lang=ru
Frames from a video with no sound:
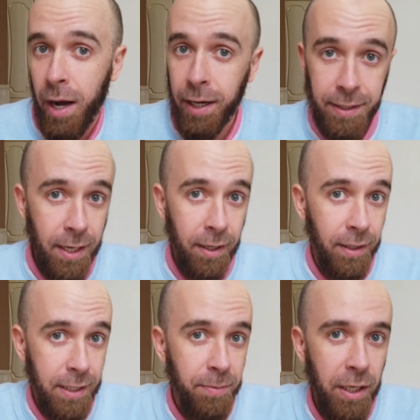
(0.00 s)
А хотя,
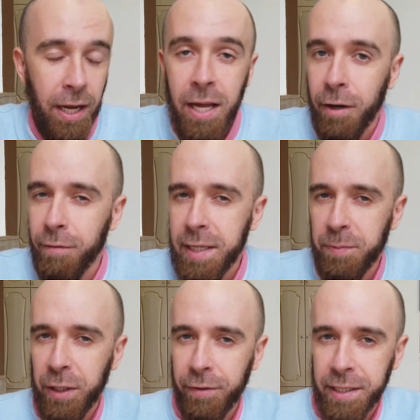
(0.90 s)
на самом деле, вы
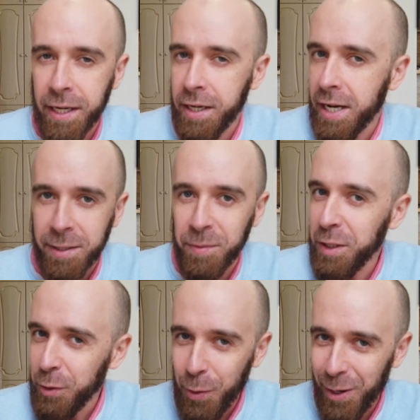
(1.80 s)
испытываете оргазм
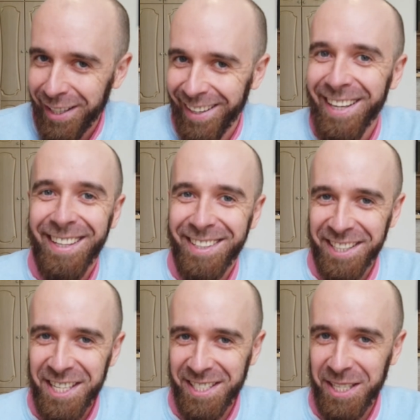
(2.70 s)
не только,
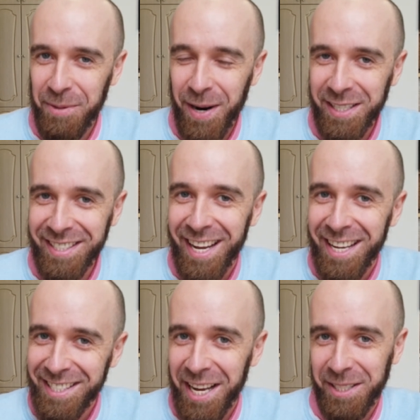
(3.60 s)
когда занимаетесь
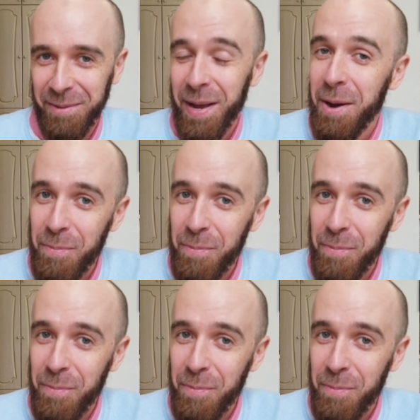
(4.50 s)
сексом,